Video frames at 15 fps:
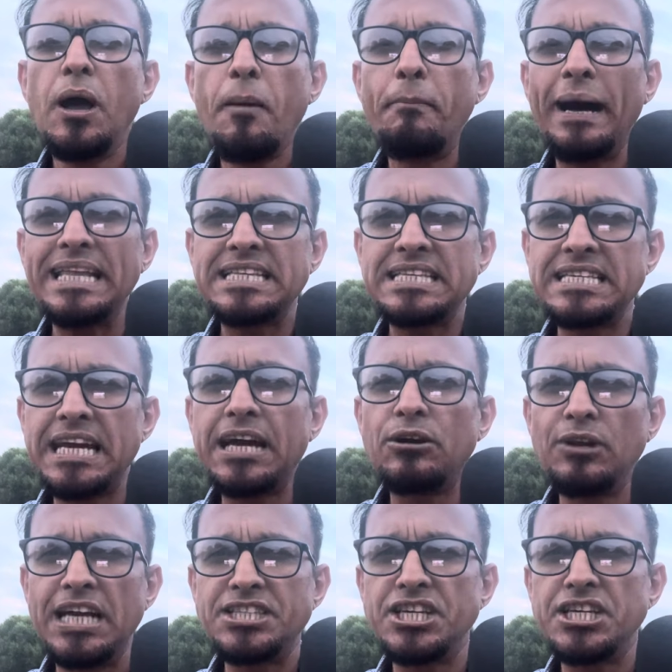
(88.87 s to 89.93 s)

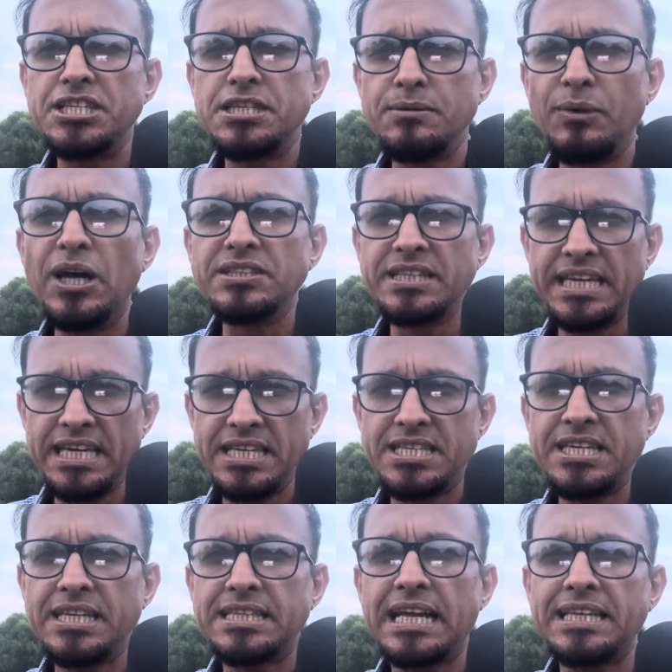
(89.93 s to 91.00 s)
বাচ্চাগুলা যে জীবন
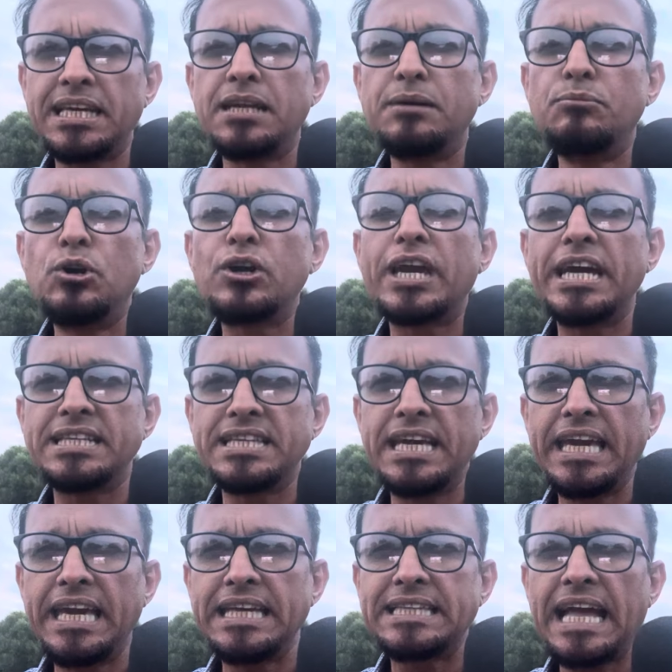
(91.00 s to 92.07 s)
দিয়েছে তাদের মুখের
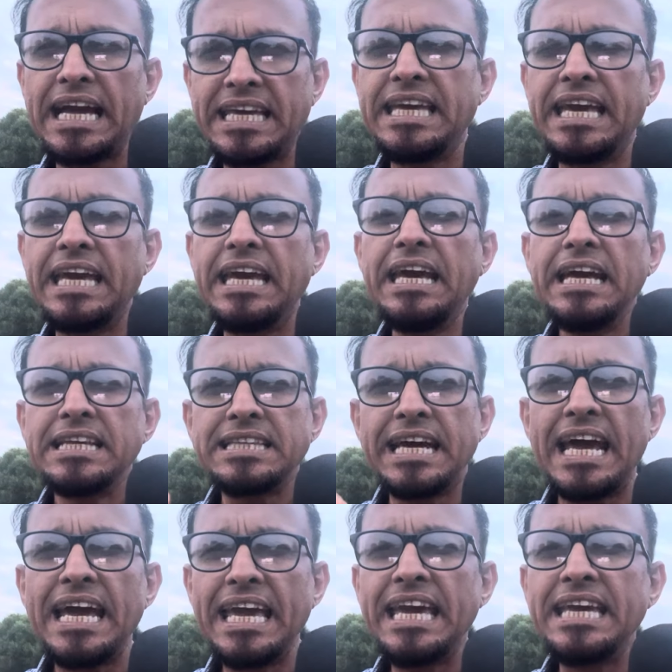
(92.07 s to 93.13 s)
দিকে তাকিয়ে
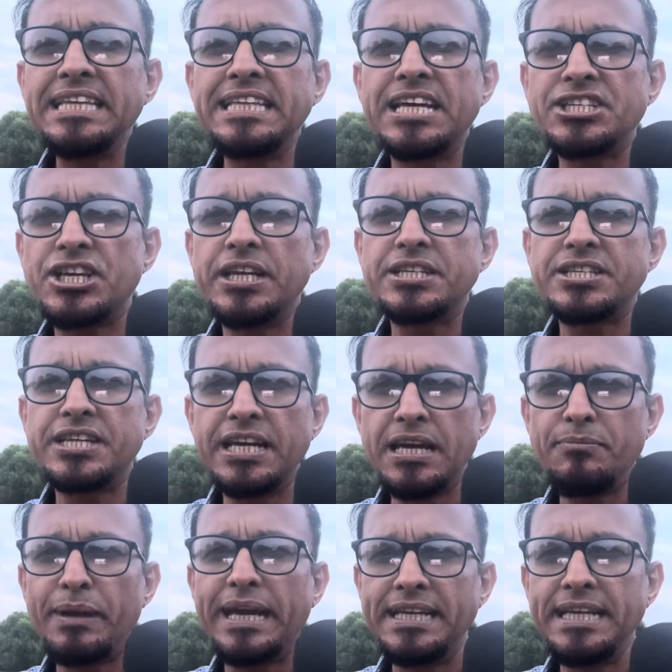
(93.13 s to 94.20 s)
তারা এই দেশের
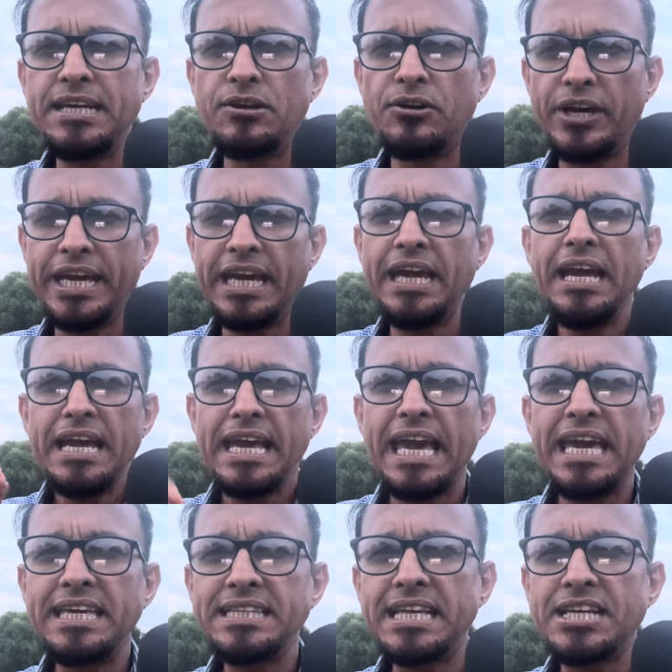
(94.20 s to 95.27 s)
সেনাবাহিনী হয়ে
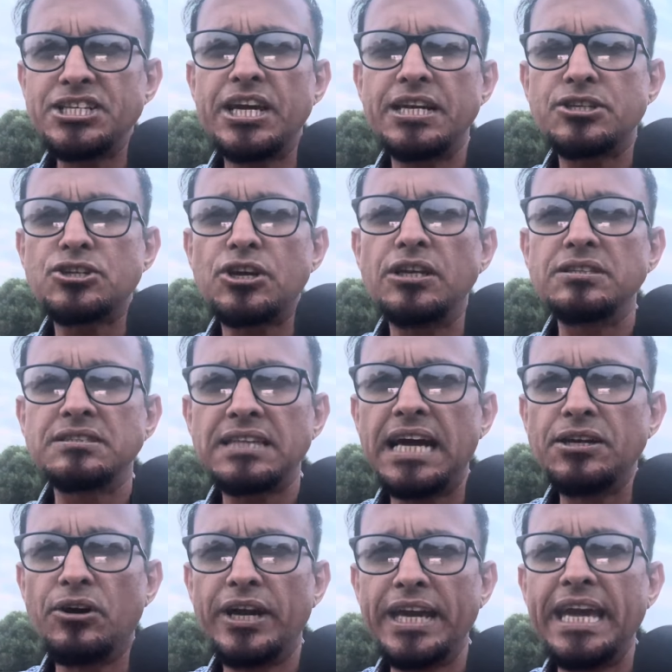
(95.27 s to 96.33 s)
এই দেশের সন্তান
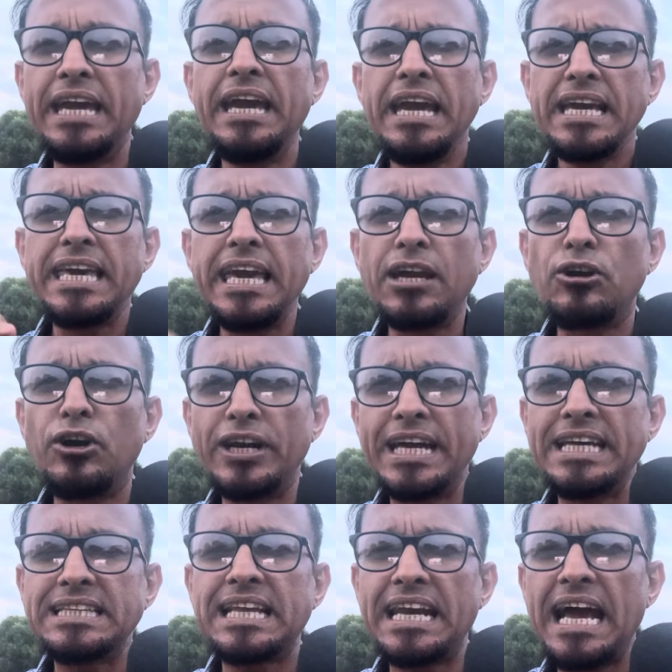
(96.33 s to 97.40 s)
হয়ে কি করে
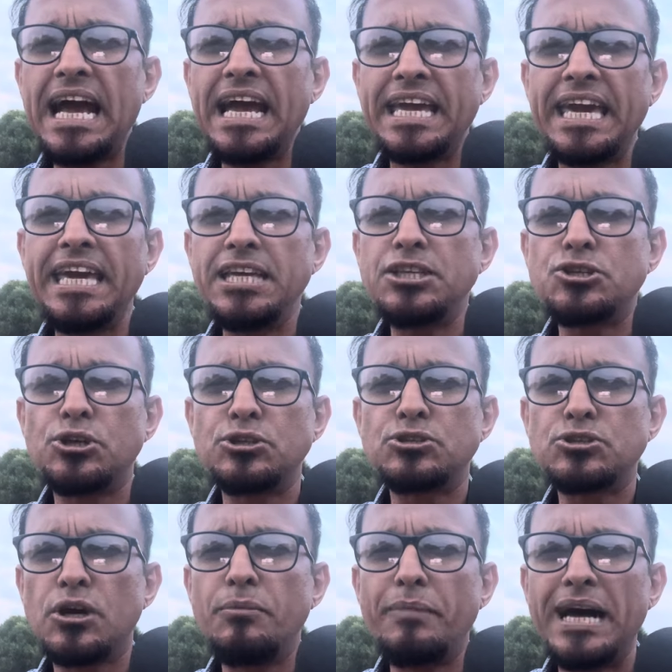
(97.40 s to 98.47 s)
তারা এই ছোট্ট
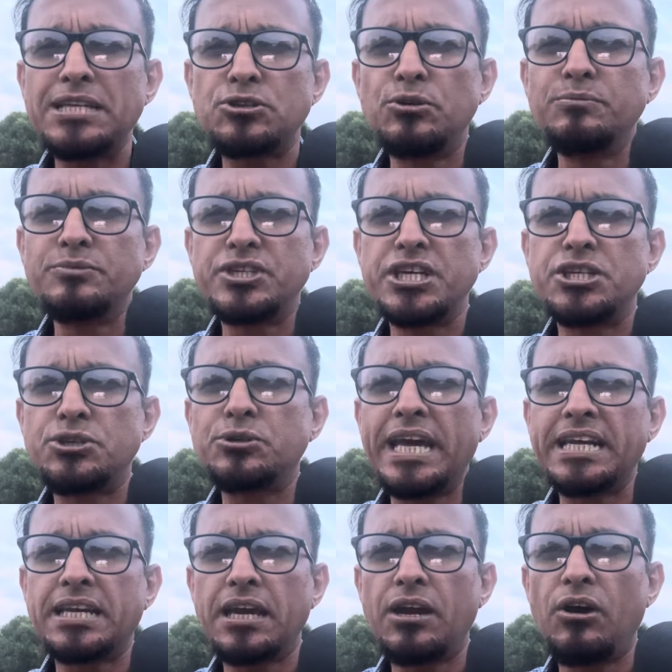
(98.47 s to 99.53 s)
মাসুম
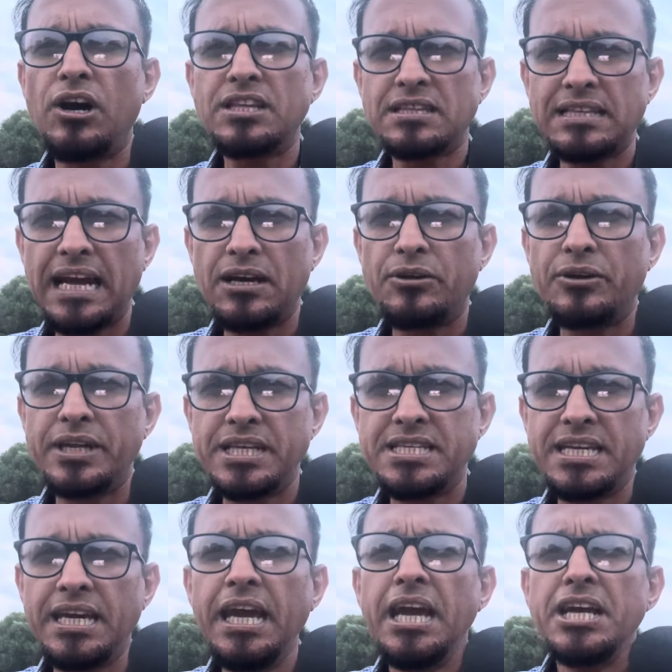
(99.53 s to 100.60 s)
শিশুদেরকে হত্যা
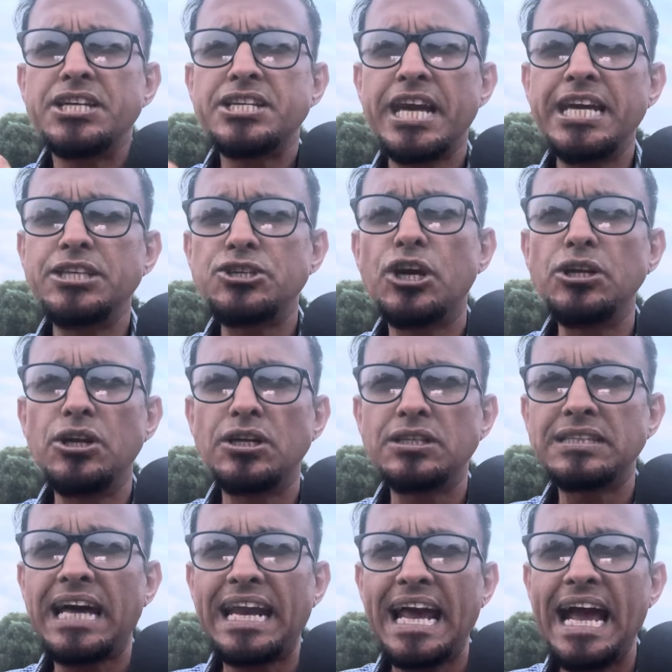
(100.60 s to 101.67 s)
করেছে সেই জন্য
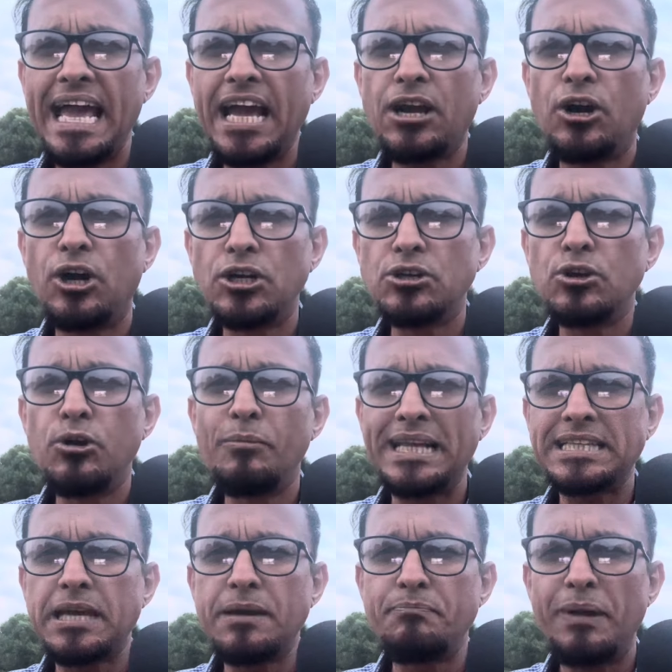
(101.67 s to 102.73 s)
তারা এখন
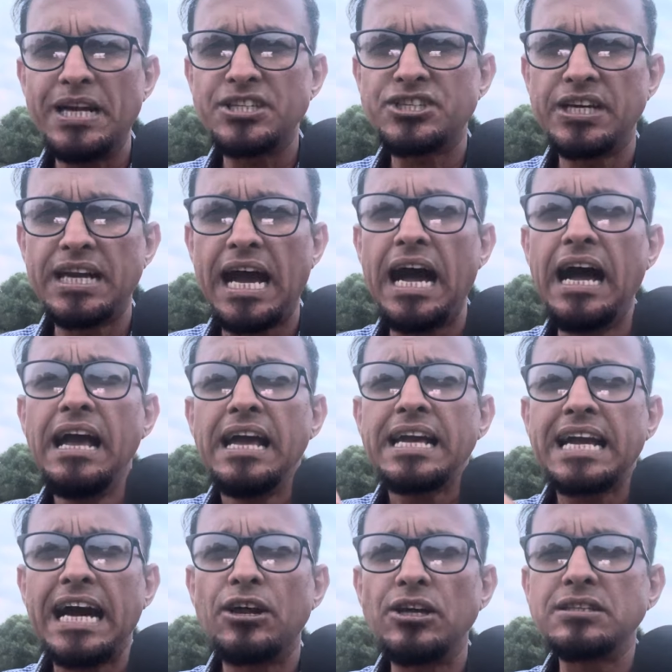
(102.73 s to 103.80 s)
ঘুমাতে পারছে না
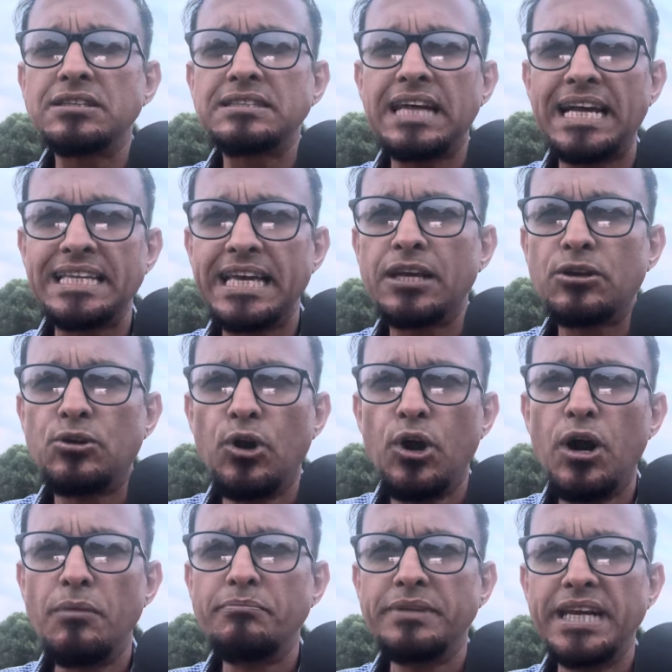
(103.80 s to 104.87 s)
কারণ তাদের
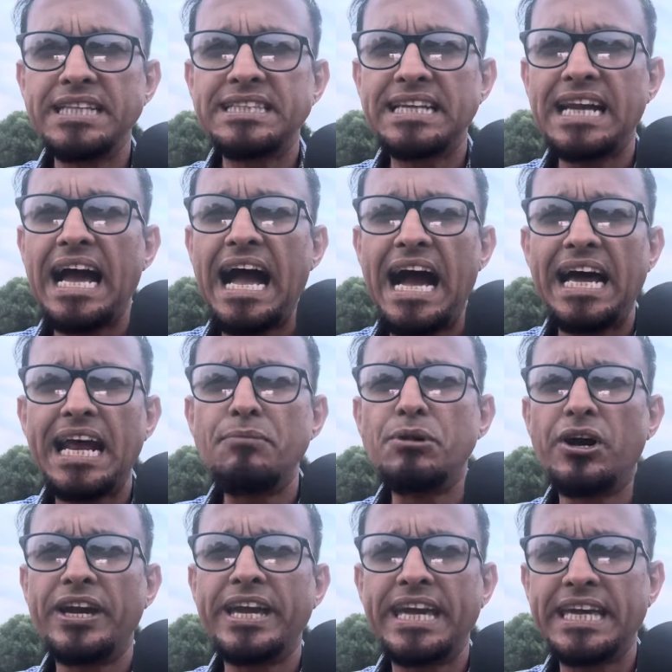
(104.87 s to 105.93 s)
ঘুম নিদ্রা হারাম
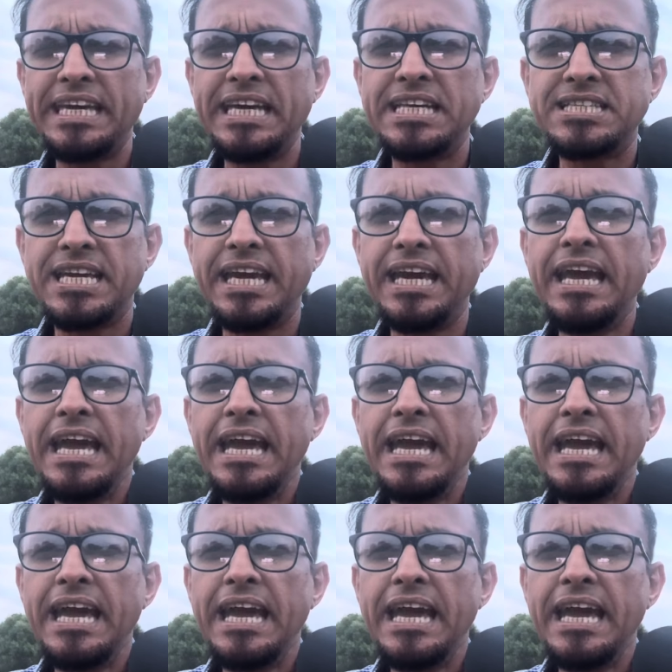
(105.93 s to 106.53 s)
হয়ে গিয়েছে